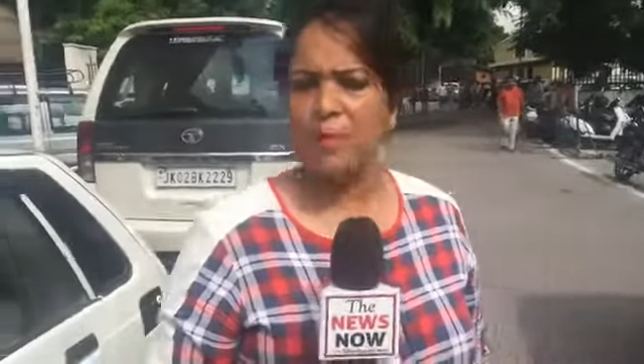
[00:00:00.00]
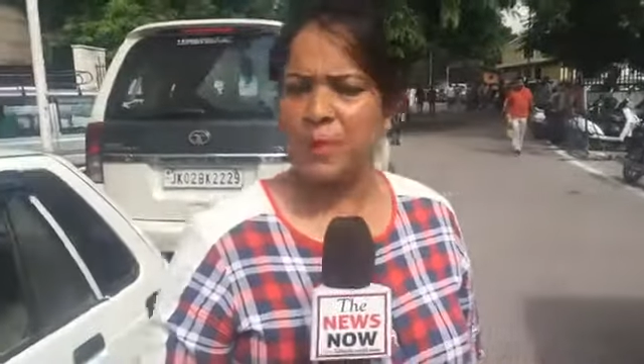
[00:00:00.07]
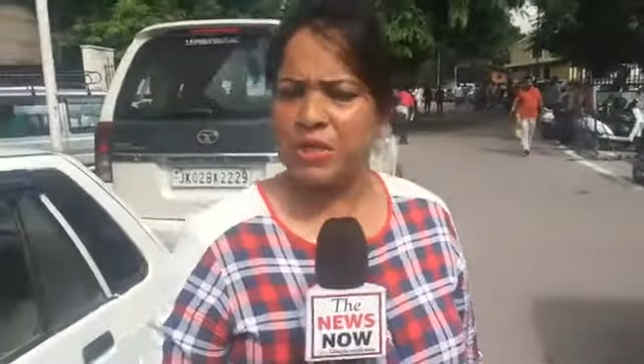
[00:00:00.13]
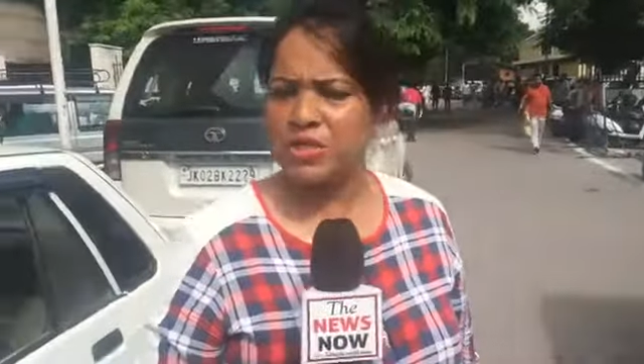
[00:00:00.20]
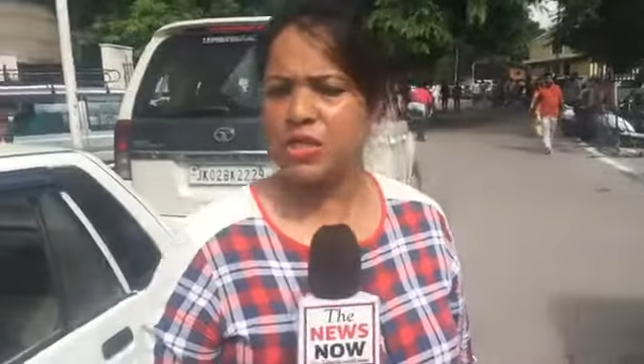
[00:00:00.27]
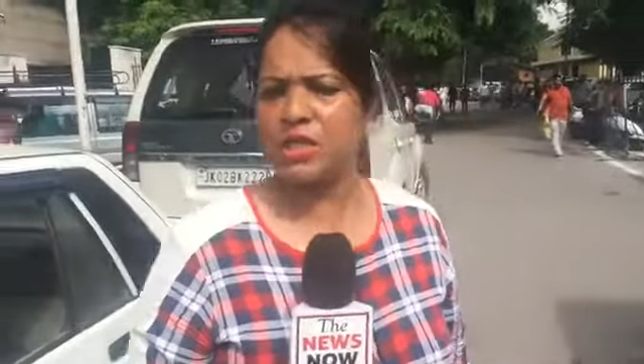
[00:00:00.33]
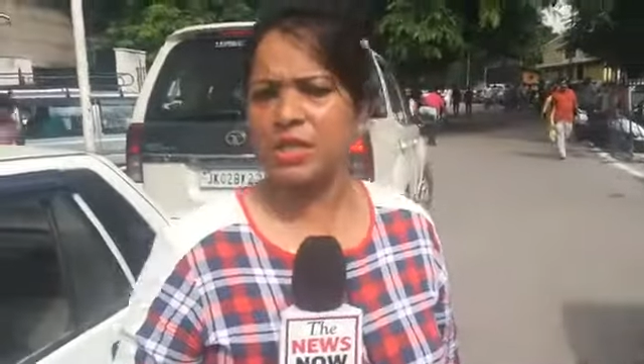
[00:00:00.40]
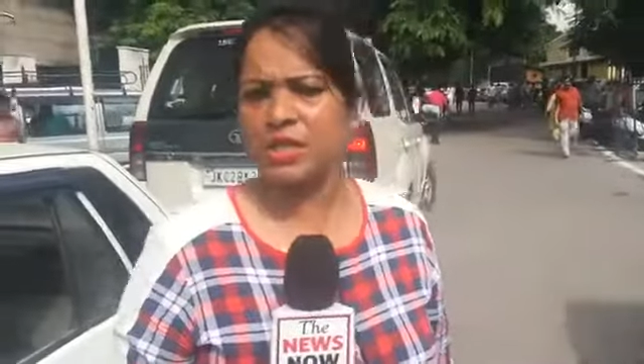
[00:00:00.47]

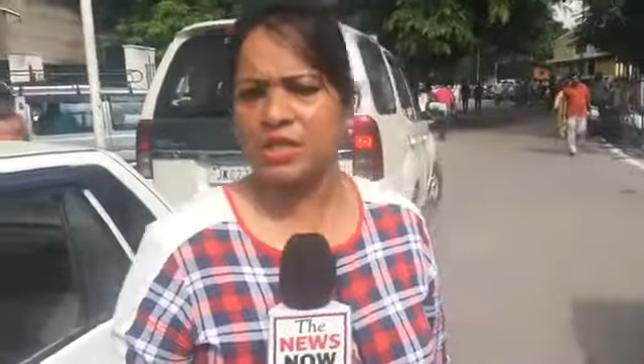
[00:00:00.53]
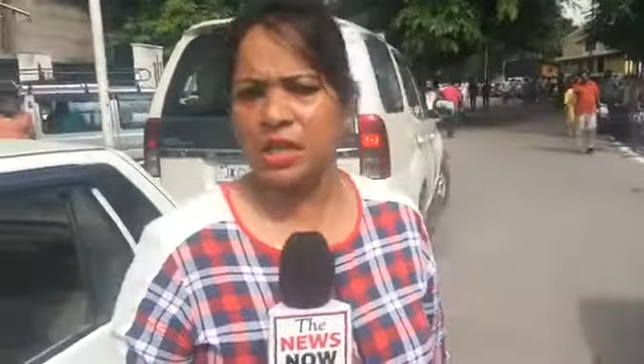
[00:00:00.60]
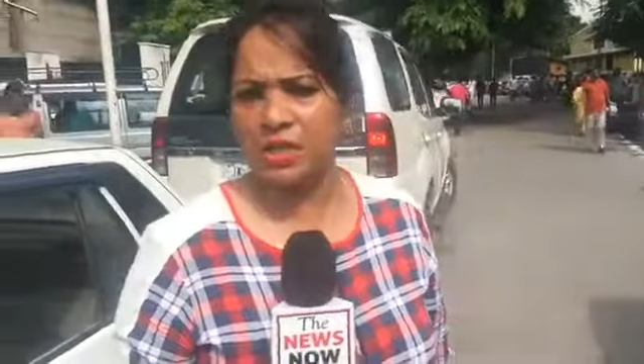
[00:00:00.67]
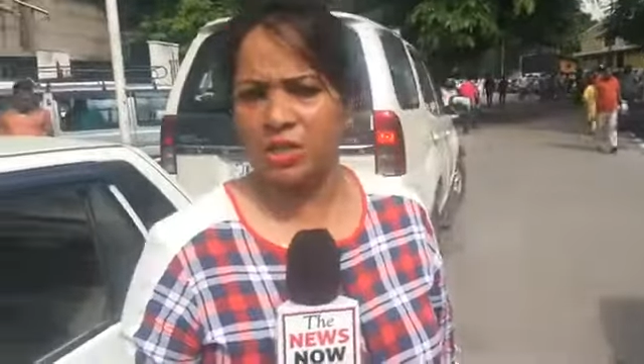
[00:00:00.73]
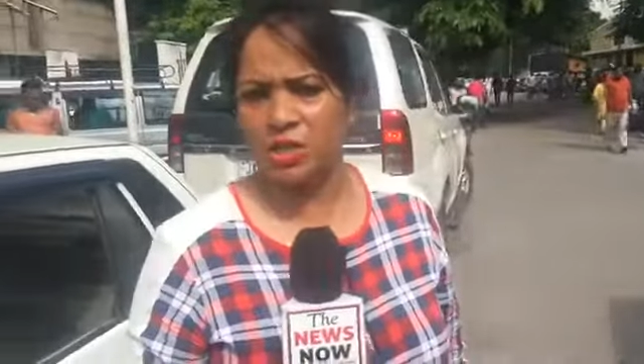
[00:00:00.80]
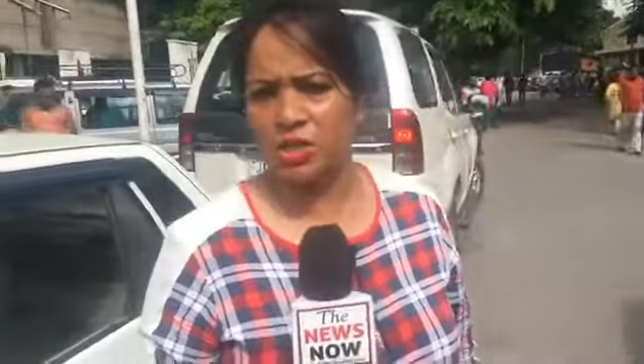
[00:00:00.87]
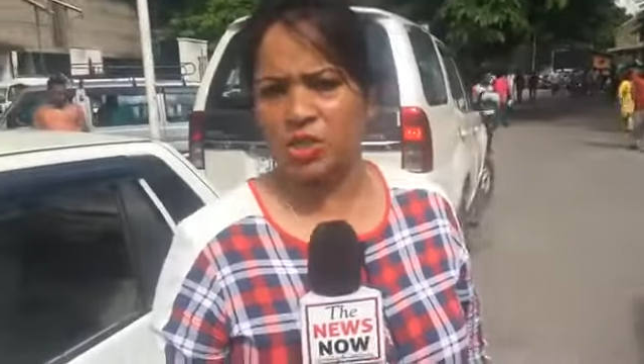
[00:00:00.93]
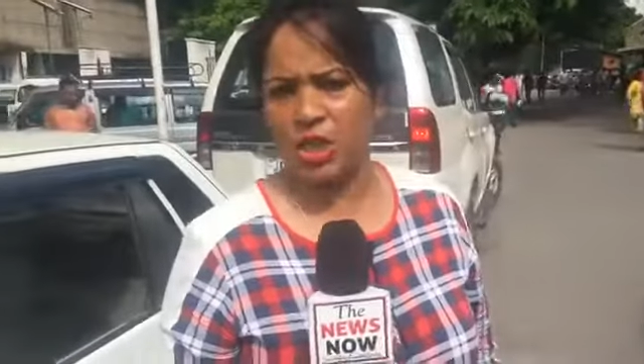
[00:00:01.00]
पेशेंट के
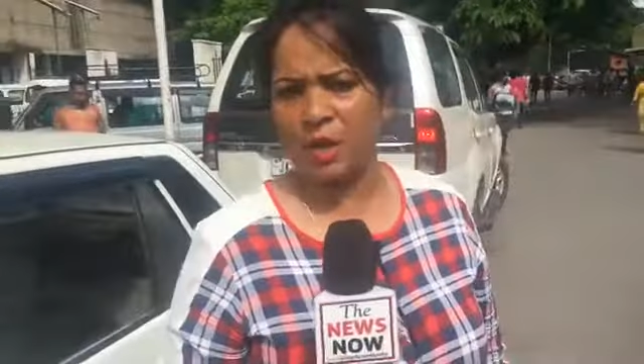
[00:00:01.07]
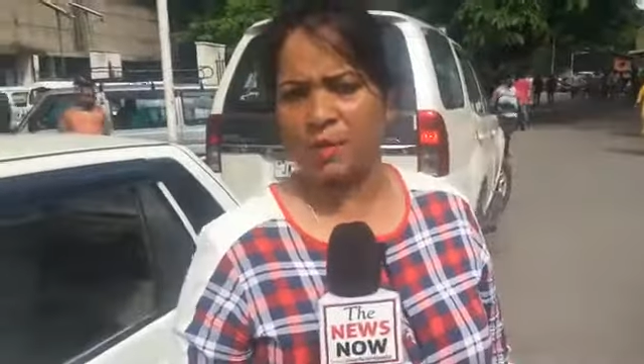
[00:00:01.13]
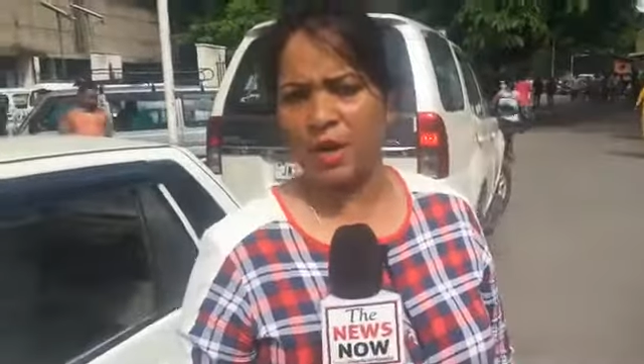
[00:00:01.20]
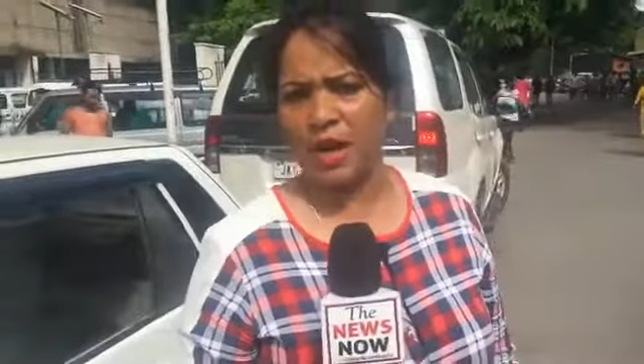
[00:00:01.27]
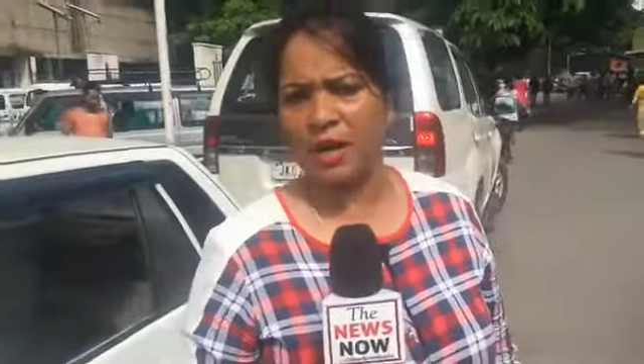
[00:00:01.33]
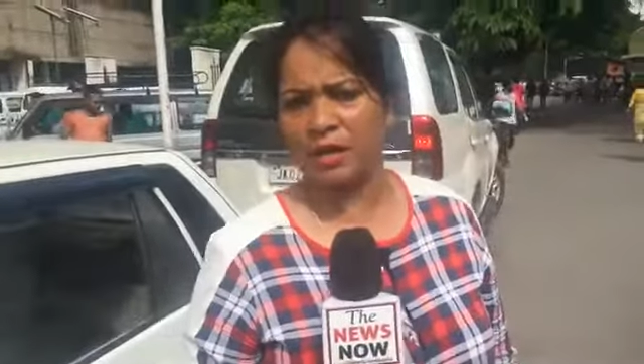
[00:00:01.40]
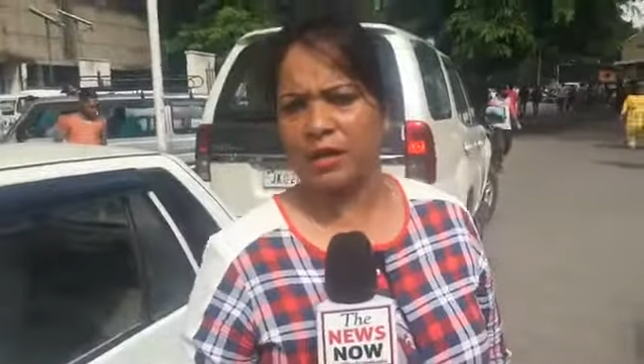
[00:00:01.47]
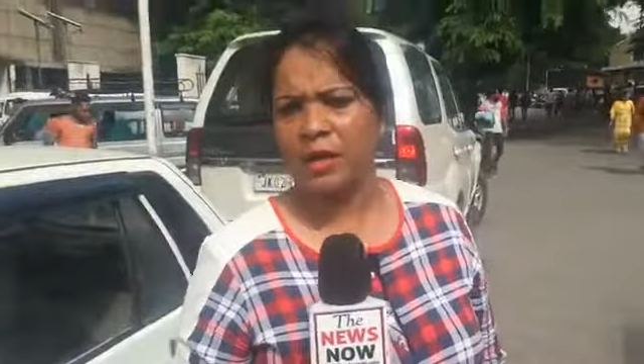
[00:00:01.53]
साथ ये
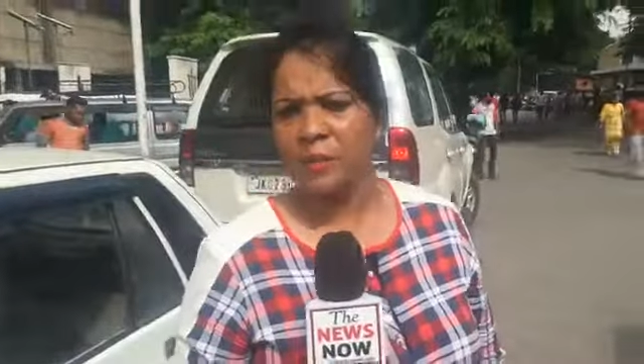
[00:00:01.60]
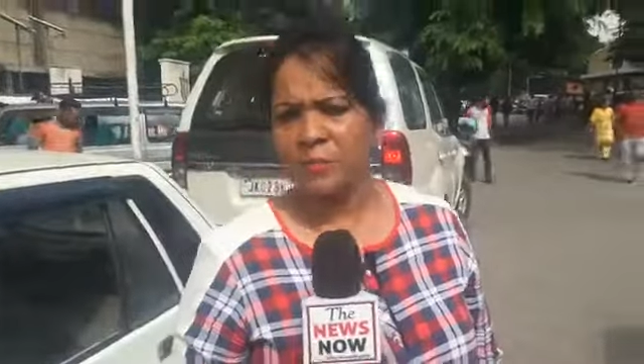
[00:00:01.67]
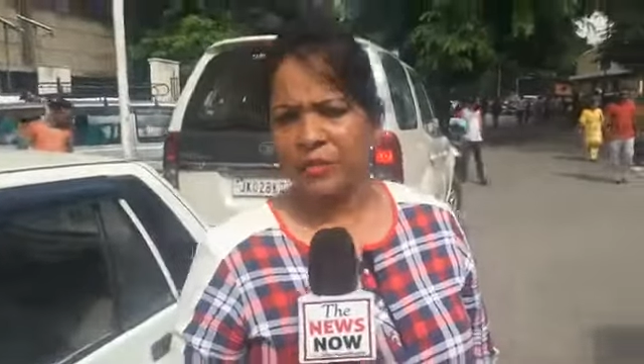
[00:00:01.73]
शर्मनाक